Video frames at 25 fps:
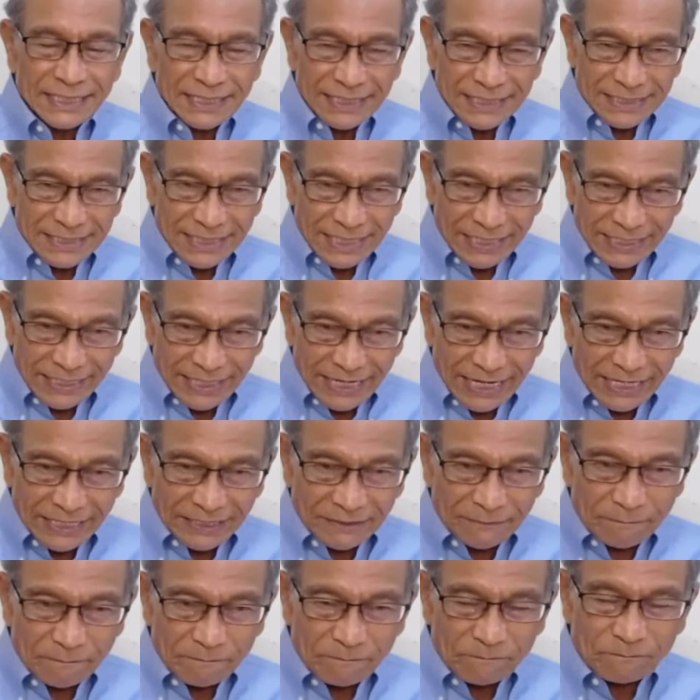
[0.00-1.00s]

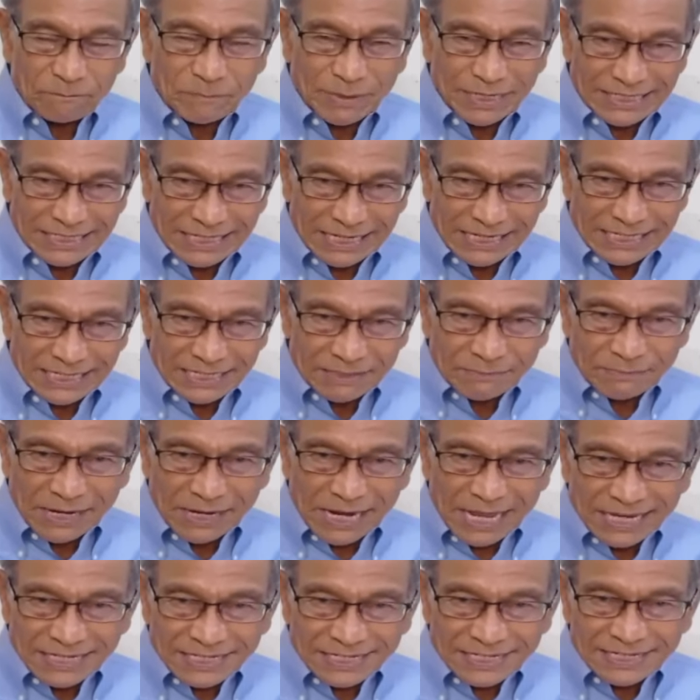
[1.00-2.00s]
Kejadian pasal
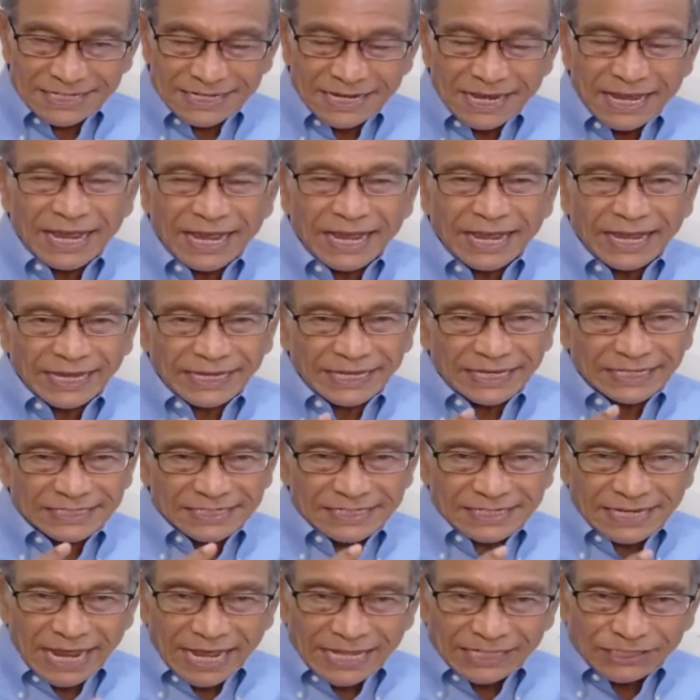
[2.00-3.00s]
11 ayat
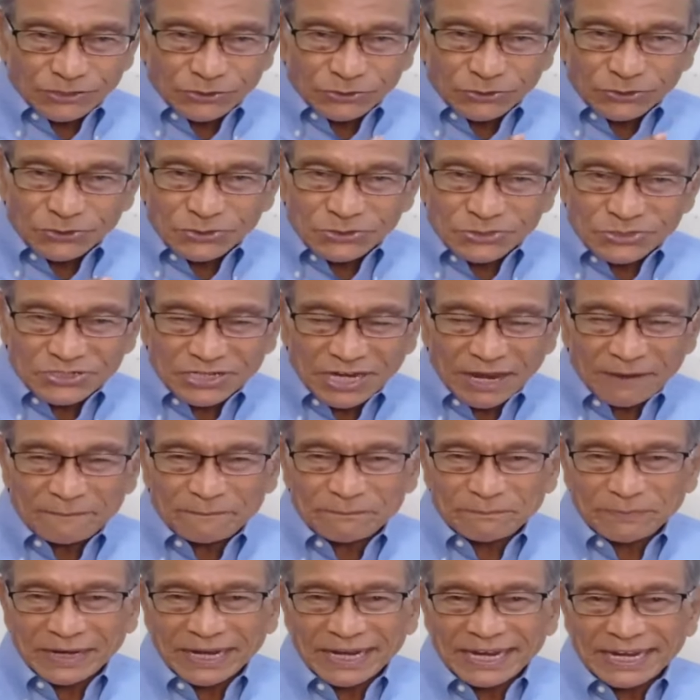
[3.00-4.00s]
1
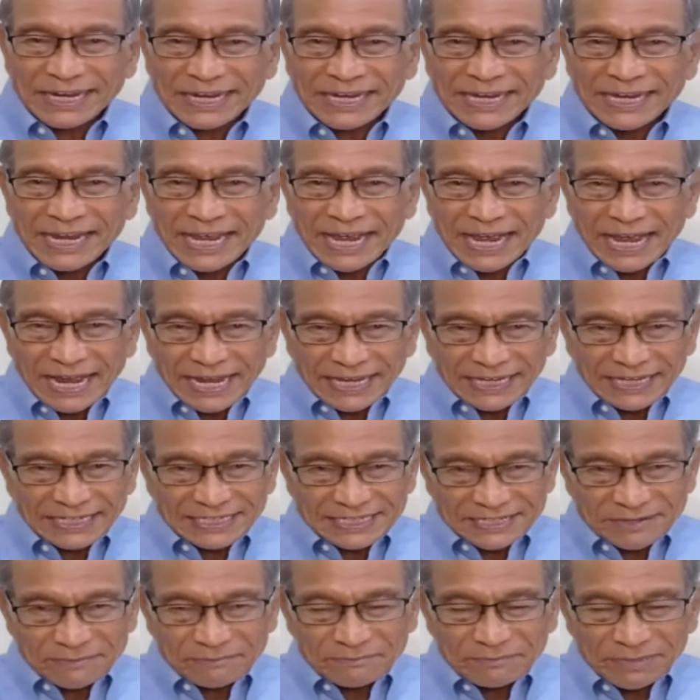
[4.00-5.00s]
sampai
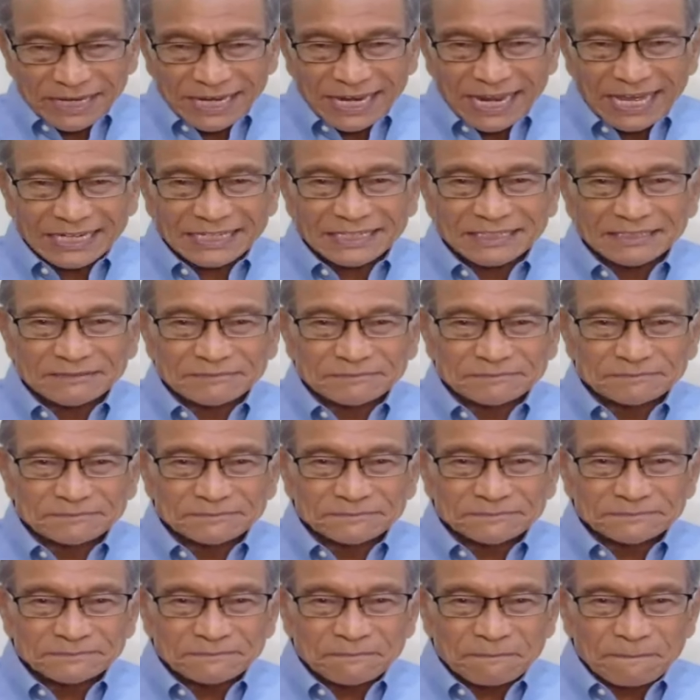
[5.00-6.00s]
ayat
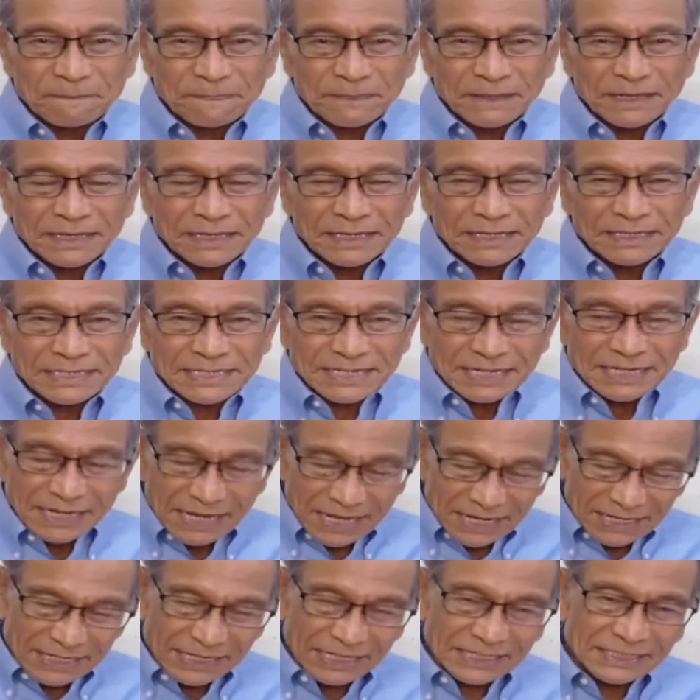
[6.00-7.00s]
9.
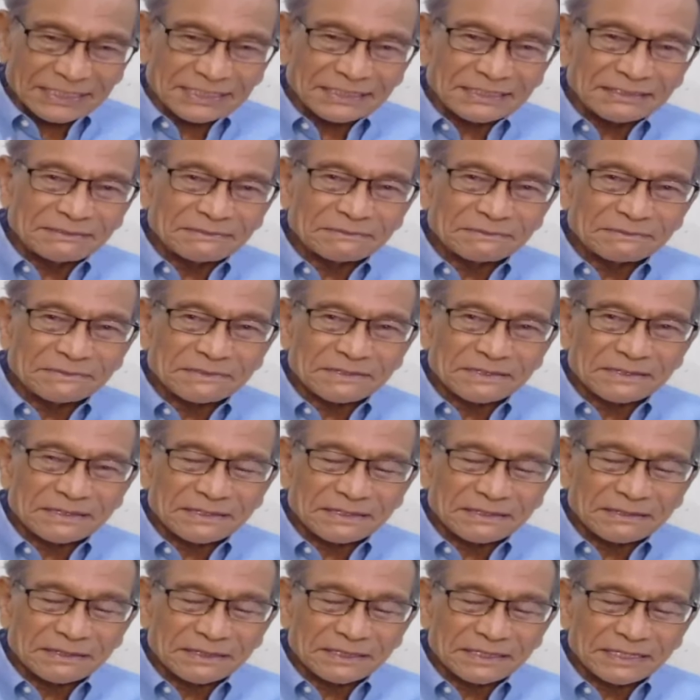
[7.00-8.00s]
Silakan
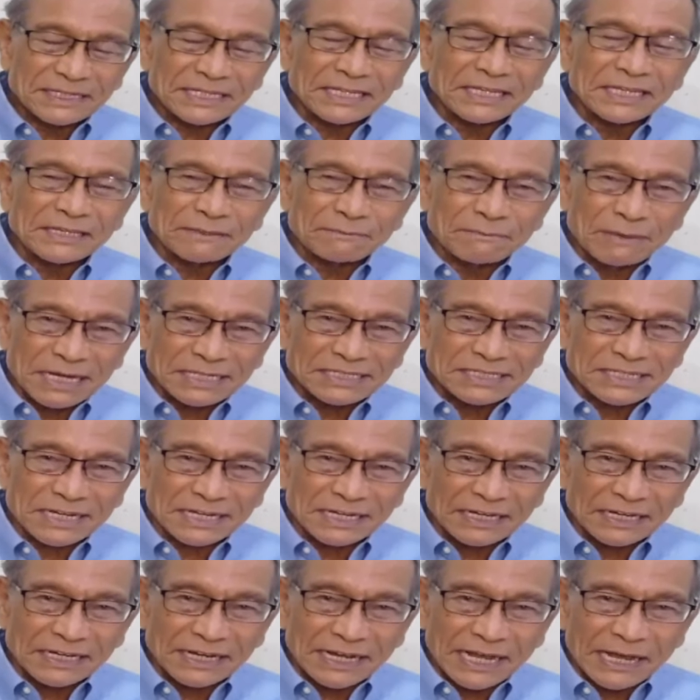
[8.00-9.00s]
dibaca
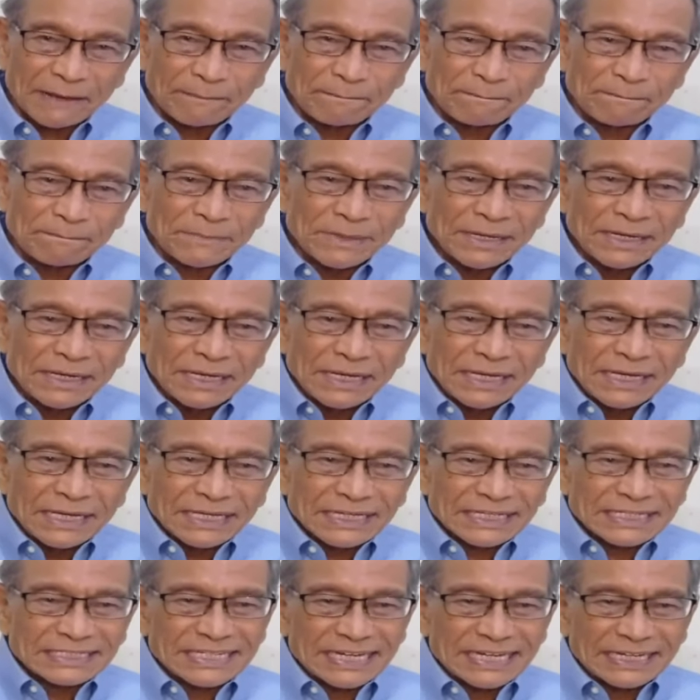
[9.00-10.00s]
lengkap
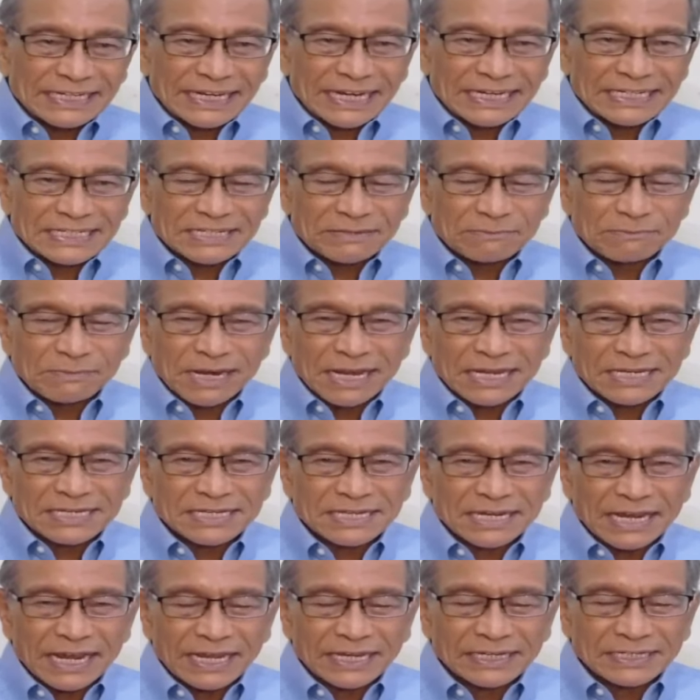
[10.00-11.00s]
Kejadian
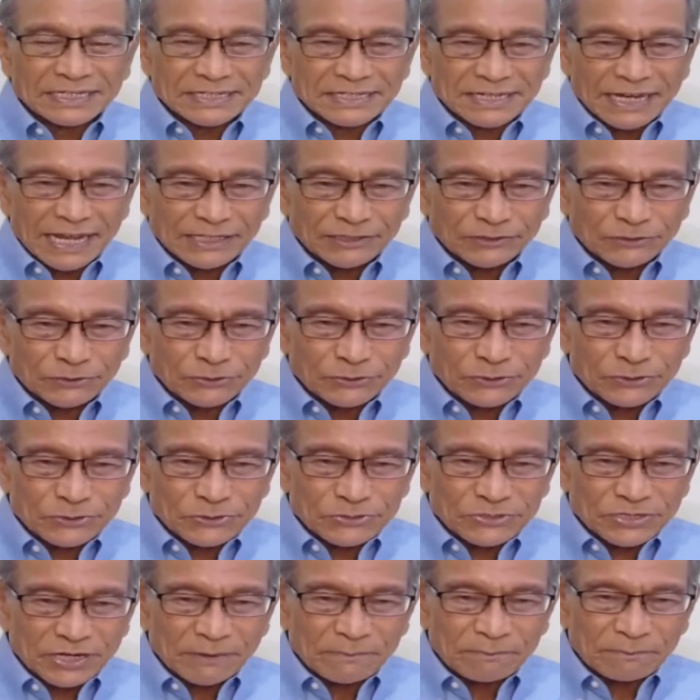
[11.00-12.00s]
11 ayat 1
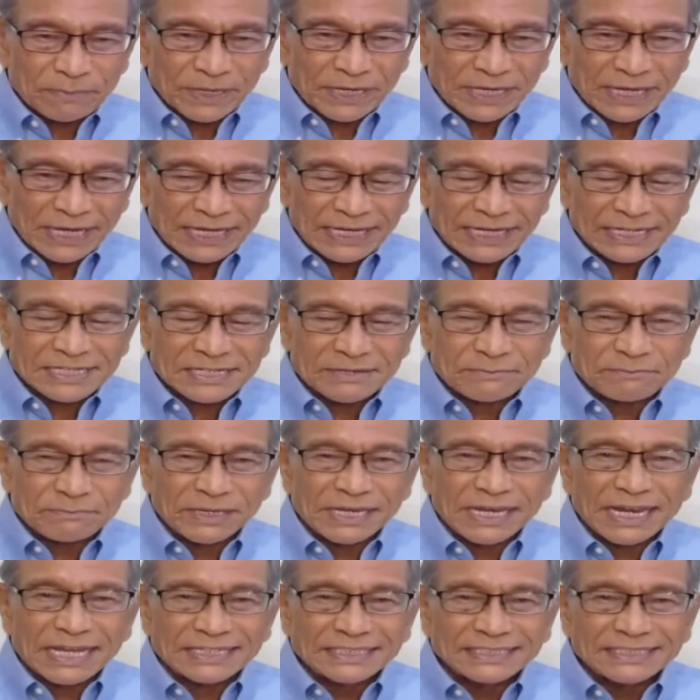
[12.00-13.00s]
sampai ayat
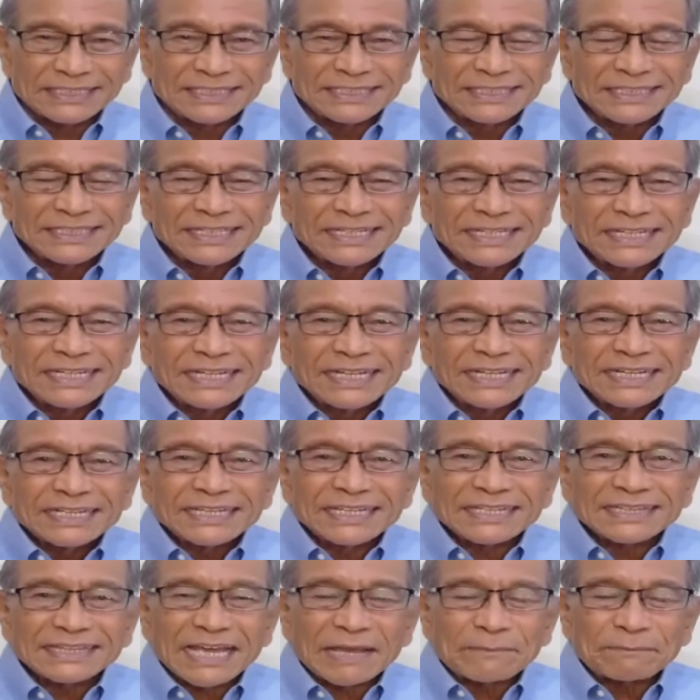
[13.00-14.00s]

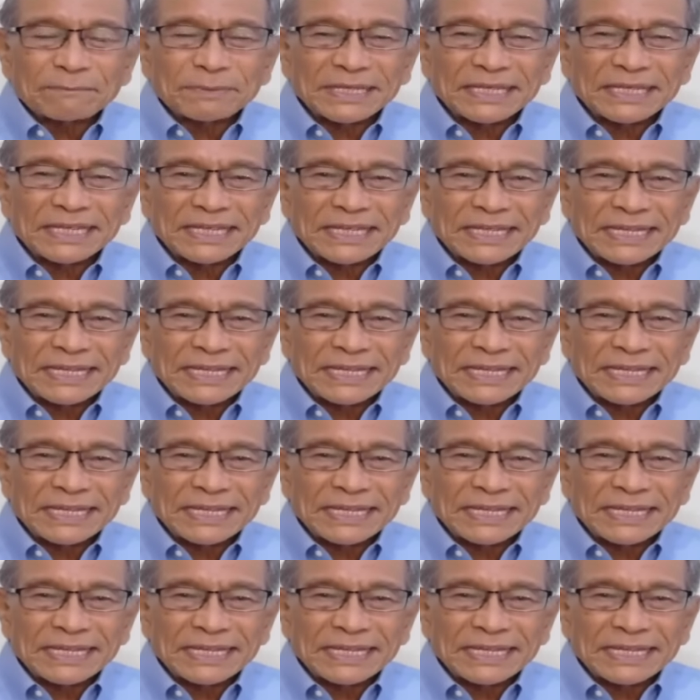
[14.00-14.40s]
9. Tetapi